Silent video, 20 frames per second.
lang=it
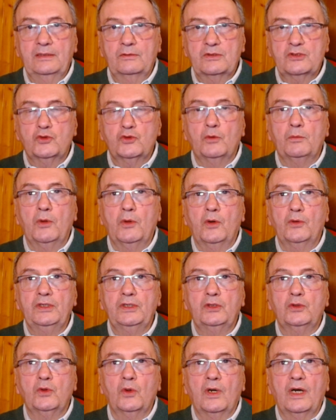questo
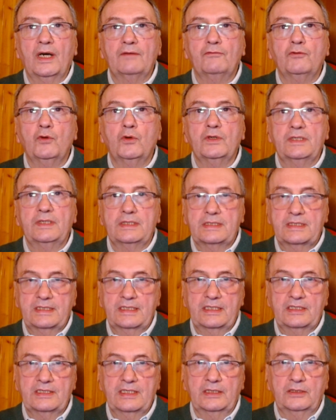monito a voi
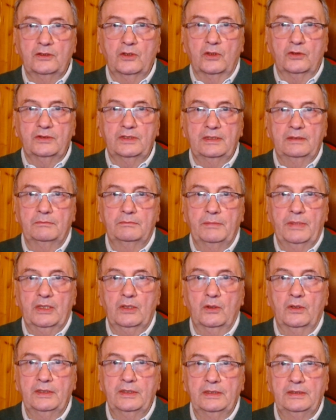sacerdoti,
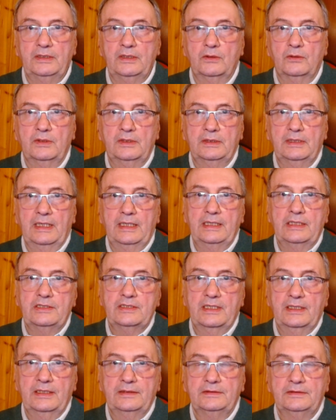parola di Dio è eh, da
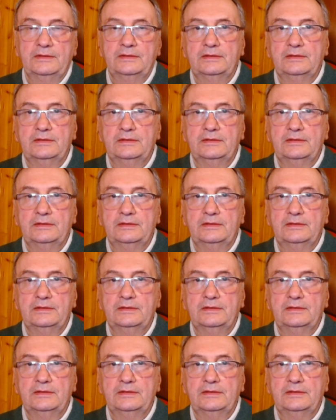leggere